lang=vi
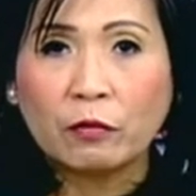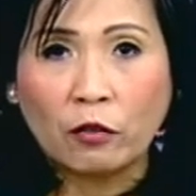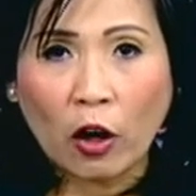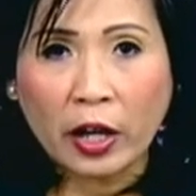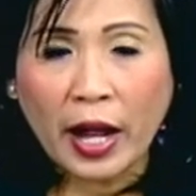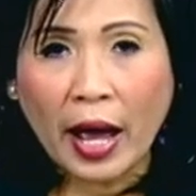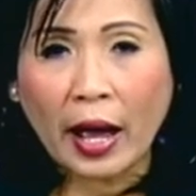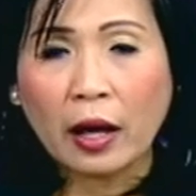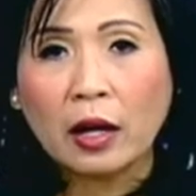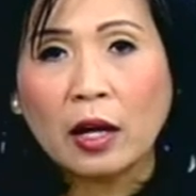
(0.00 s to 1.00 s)

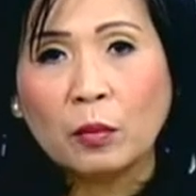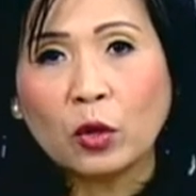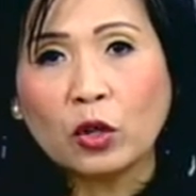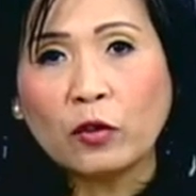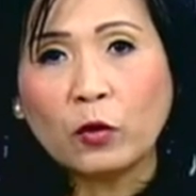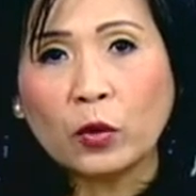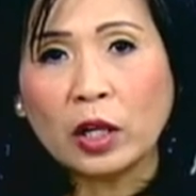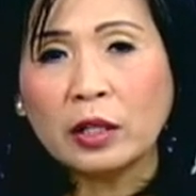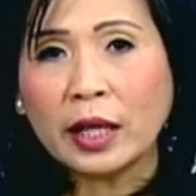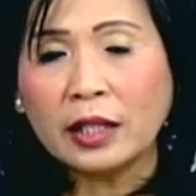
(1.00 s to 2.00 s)
Florida, một người phụ
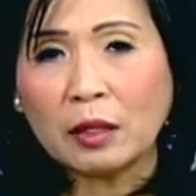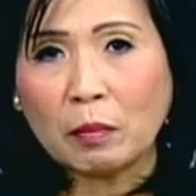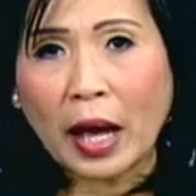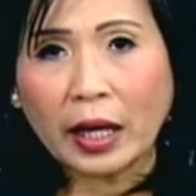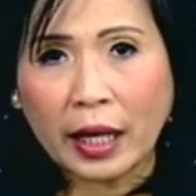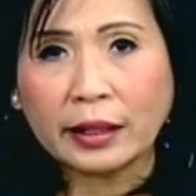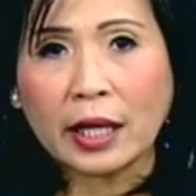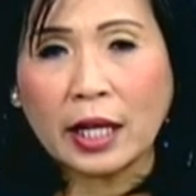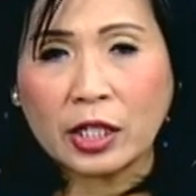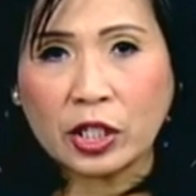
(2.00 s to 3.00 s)
nữ đã thiệt mạng ngay
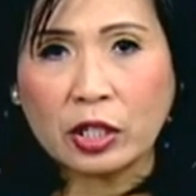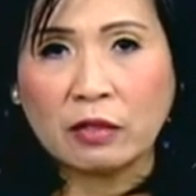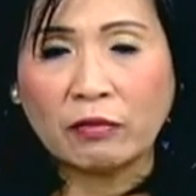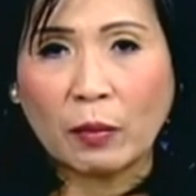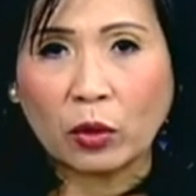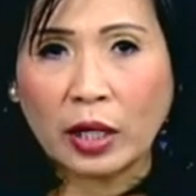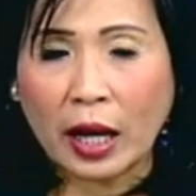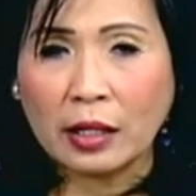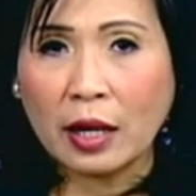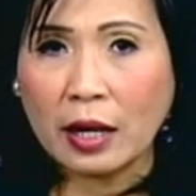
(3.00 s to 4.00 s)
tại hiện trường và một
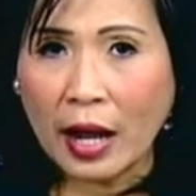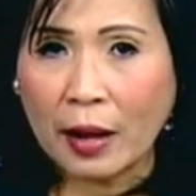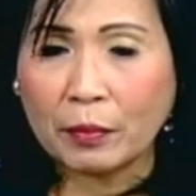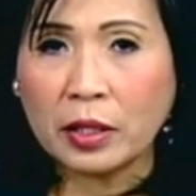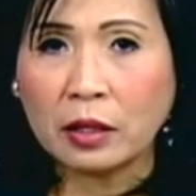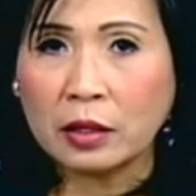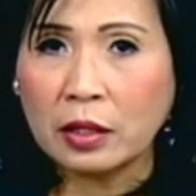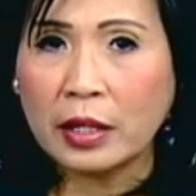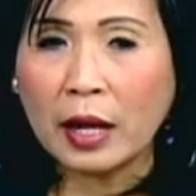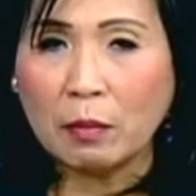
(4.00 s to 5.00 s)
nạn nhân nam được
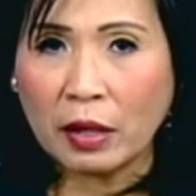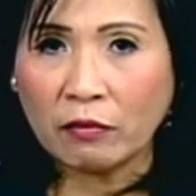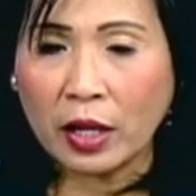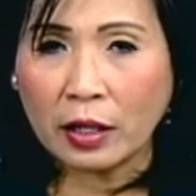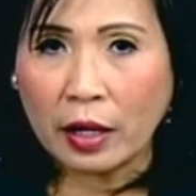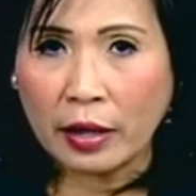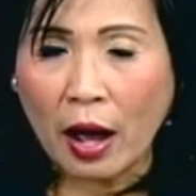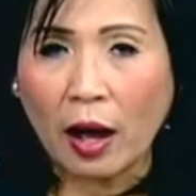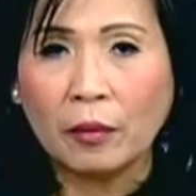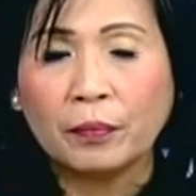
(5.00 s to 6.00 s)
đưa đến bệnh viện gần
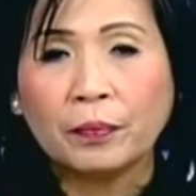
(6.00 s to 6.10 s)
đó.